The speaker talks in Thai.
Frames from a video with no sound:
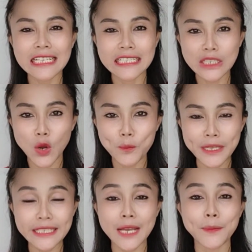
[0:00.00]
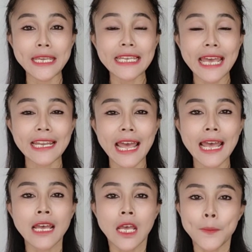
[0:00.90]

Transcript: ค่ะคือคอมเมนต์จากพี่แกนะ